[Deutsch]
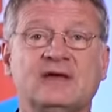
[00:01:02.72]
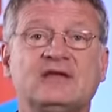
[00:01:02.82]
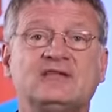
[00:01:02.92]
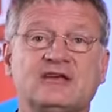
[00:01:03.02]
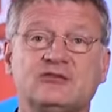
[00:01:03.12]

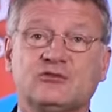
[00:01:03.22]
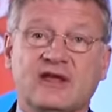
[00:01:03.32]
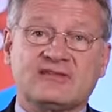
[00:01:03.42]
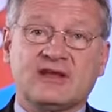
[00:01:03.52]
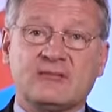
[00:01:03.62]
Das heißt
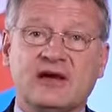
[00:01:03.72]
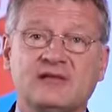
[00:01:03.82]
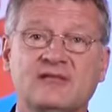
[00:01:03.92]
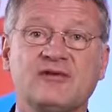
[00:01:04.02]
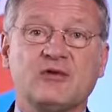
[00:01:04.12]
zunächst
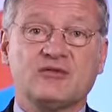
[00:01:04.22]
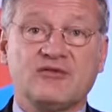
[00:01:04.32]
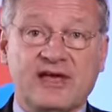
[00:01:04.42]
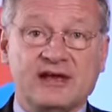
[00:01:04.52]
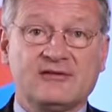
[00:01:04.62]
einmal, wer uns
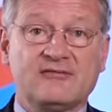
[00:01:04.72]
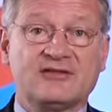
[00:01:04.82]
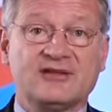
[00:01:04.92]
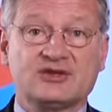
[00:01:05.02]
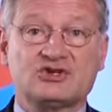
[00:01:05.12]
wählt,
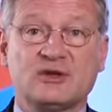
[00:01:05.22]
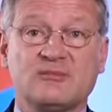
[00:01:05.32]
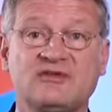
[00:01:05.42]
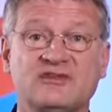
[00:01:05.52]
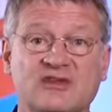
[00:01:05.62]
wird seine
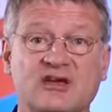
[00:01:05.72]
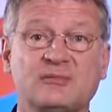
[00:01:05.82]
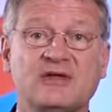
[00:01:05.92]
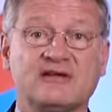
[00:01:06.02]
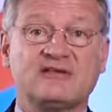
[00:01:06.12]
Stimme sicher
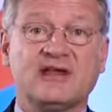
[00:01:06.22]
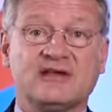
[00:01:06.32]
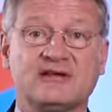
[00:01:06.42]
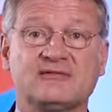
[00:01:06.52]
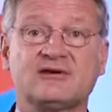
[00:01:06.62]
im nächsten
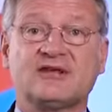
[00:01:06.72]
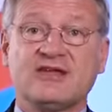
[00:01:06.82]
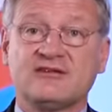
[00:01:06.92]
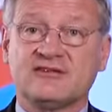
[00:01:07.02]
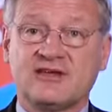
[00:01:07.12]
Landtag
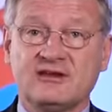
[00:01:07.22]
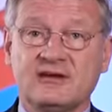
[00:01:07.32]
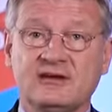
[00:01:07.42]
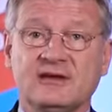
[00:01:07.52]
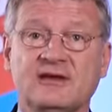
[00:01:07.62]
vertreten sehen,
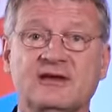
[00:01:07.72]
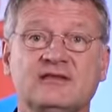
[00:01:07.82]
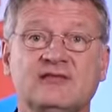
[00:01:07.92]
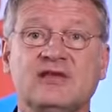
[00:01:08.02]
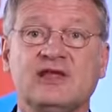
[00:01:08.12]

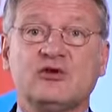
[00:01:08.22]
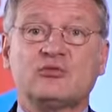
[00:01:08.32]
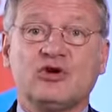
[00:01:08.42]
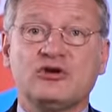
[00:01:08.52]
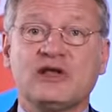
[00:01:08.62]
denn wir liegen um
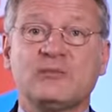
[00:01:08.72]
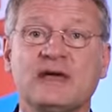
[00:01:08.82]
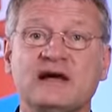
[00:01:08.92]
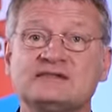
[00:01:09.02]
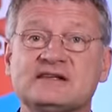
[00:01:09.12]
deutlich
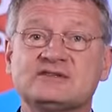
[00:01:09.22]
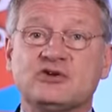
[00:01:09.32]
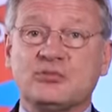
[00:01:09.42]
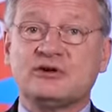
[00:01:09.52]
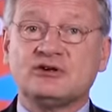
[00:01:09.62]
mehr als das
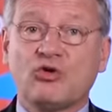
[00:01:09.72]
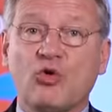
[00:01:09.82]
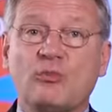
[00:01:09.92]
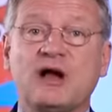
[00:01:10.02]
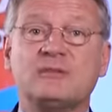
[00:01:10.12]
Doppelte
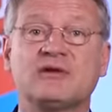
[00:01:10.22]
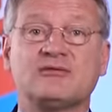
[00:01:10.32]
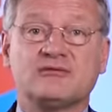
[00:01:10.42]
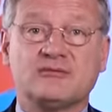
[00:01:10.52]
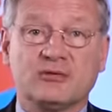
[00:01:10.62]
oberhalb der
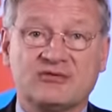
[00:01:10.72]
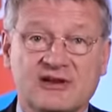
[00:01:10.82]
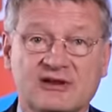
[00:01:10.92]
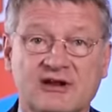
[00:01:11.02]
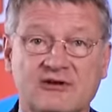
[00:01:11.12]

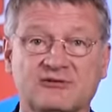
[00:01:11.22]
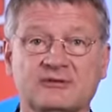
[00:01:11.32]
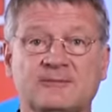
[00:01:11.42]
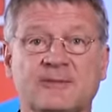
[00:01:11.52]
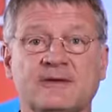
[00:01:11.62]
5-Prozent-Klausel,
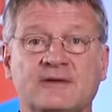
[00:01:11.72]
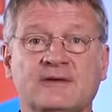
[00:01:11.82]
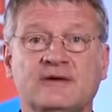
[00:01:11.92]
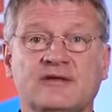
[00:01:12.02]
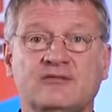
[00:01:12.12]

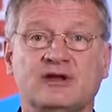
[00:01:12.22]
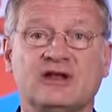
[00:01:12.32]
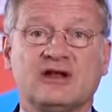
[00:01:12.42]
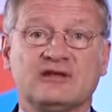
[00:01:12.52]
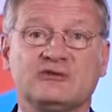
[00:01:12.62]
die für
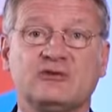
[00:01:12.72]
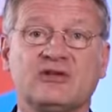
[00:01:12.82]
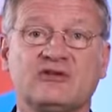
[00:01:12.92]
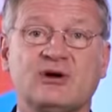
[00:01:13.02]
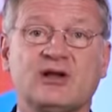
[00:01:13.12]
den Einzug in
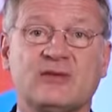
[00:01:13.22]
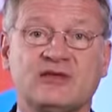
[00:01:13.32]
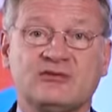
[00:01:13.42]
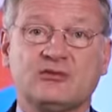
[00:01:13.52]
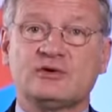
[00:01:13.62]
das
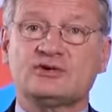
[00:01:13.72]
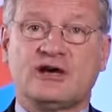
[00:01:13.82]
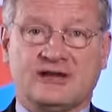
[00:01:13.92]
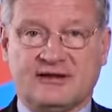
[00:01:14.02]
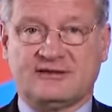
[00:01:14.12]
Parlament zu
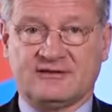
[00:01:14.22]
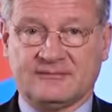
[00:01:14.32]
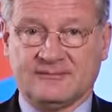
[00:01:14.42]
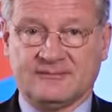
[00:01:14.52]
überschreiten ist.